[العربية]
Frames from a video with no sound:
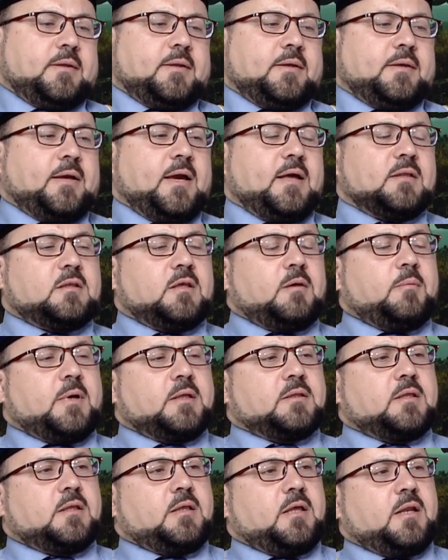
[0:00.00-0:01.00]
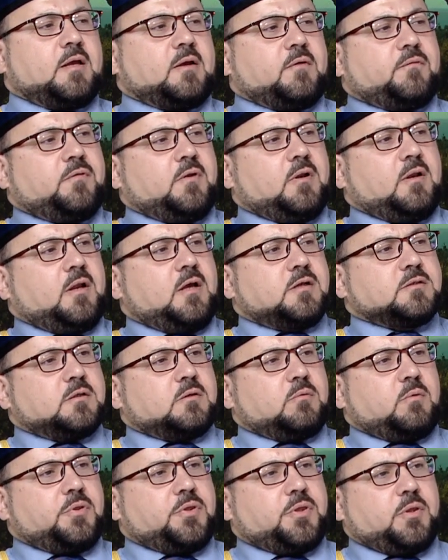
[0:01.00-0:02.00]
يأتي بعد ذلك في الأجر
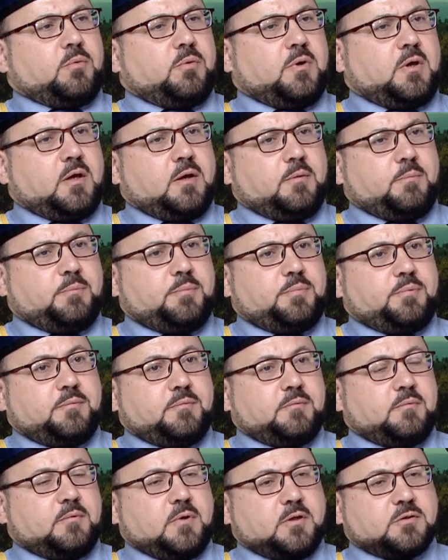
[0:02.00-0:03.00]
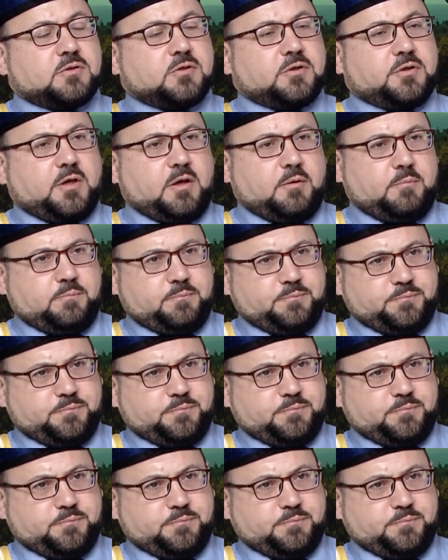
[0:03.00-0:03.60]
والثواب الصيام